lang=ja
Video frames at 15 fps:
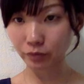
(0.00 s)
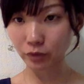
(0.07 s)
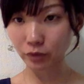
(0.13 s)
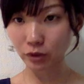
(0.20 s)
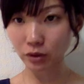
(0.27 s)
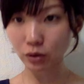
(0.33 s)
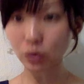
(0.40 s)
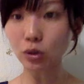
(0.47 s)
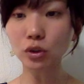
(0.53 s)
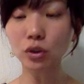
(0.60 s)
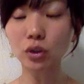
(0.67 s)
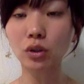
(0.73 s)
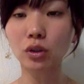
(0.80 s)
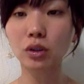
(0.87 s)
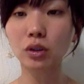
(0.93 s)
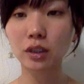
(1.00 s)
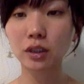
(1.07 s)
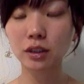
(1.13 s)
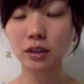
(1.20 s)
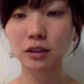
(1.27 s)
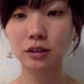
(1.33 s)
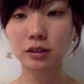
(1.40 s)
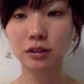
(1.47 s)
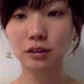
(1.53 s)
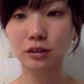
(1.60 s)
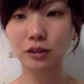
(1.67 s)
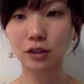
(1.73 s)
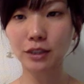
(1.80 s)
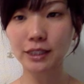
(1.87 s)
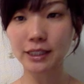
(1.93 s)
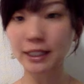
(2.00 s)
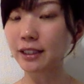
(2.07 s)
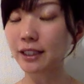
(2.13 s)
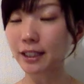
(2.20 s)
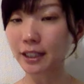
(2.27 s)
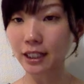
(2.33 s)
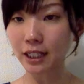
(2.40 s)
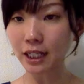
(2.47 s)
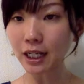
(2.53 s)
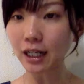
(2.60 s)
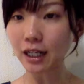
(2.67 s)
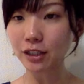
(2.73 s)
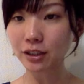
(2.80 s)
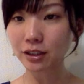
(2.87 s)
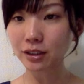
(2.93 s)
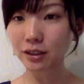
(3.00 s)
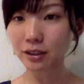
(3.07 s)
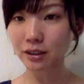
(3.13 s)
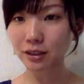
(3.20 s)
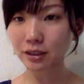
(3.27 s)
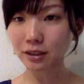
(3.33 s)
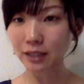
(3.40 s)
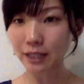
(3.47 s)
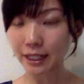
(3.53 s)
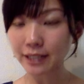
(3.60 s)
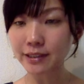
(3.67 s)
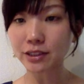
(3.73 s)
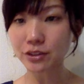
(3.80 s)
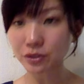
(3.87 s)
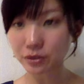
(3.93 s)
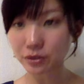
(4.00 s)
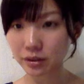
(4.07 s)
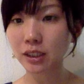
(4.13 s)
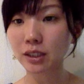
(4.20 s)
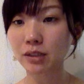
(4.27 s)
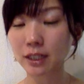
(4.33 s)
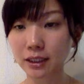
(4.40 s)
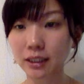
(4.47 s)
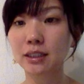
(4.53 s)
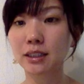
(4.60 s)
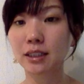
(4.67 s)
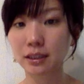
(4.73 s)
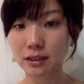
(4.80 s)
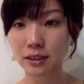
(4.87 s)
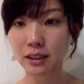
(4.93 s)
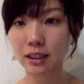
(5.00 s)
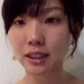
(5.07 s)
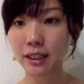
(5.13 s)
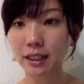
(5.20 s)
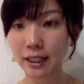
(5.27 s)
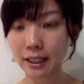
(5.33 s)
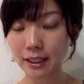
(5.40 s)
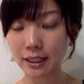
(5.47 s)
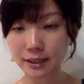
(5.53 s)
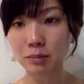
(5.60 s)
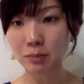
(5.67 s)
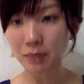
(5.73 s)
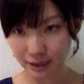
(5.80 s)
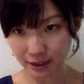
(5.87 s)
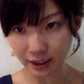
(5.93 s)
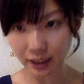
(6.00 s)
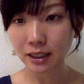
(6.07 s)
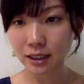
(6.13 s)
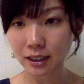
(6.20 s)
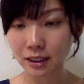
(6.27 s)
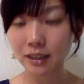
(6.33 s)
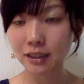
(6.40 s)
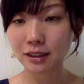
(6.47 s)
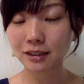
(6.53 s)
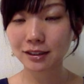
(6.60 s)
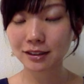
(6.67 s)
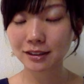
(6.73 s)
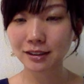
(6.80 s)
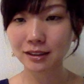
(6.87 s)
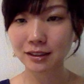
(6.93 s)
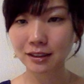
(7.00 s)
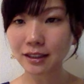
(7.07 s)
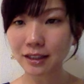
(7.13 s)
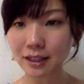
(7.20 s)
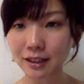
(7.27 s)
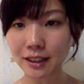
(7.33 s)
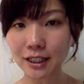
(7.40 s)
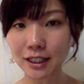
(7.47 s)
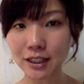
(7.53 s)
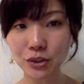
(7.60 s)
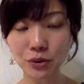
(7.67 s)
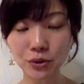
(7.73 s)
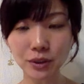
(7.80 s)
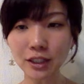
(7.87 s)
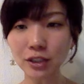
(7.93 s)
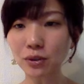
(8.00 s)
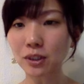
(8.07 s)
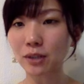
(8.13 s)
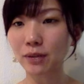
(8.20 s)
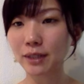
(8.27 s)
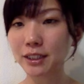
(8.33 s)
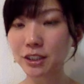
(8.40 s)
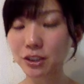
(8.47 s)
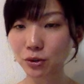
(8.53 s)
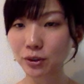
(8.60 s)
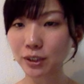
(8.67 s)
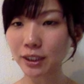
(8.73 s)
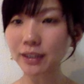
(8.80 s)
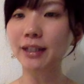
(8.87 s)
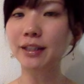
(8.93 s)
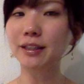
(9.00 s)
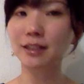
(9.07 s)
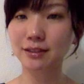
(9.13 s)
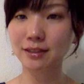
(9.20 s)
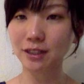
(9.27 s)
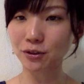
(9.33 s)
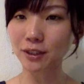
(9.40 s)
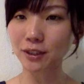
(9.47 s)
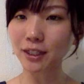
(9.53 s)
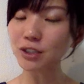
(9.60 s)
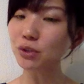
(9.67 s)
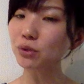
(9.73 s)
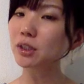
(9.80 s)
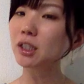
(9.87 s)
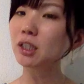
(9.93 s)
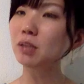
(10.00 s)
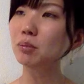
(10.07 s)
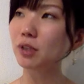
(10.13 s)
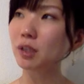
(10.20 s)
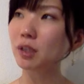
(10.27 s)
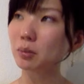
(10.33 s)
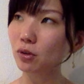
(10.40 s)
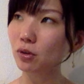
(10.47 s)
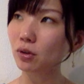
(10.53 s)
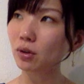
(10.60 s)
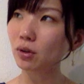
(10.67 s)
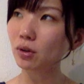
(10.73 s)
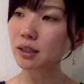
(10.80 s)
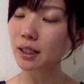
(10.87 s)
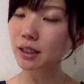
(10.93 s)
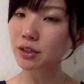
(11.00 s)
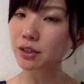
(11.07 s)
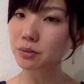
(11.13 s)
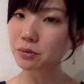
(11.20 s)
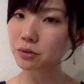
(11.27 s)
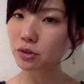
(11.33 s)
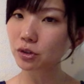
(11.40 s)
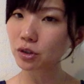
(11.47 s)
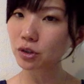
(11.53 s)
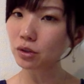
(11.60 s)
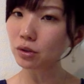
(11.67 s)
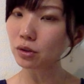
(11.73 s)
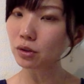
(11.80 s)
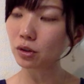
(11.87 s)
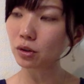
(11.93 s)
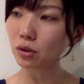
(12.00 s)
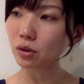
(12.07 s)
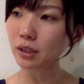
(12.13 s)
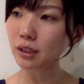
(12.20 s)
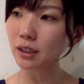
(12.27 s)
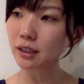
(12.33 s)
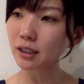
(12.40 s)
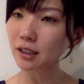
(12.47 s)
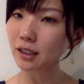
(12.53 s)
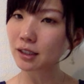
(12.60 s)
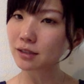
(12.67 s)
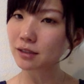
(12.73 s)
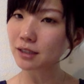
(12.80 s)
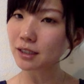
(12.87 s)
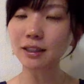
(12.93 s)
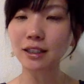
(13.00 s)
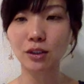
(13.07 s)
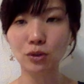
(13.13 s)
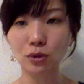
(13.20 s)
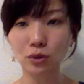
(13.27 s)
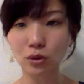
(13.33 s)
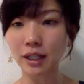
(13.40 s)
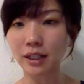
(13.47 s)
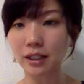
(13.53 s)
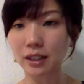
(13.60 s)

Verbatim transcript: そこの、うんと、支店だけが閉鎖するっていう形です。閉鎖しました。なんで、退職金とかは一応出たんですけど、退職金もでもいっかげつぶんの給料、いっかげつ、いってんご かな。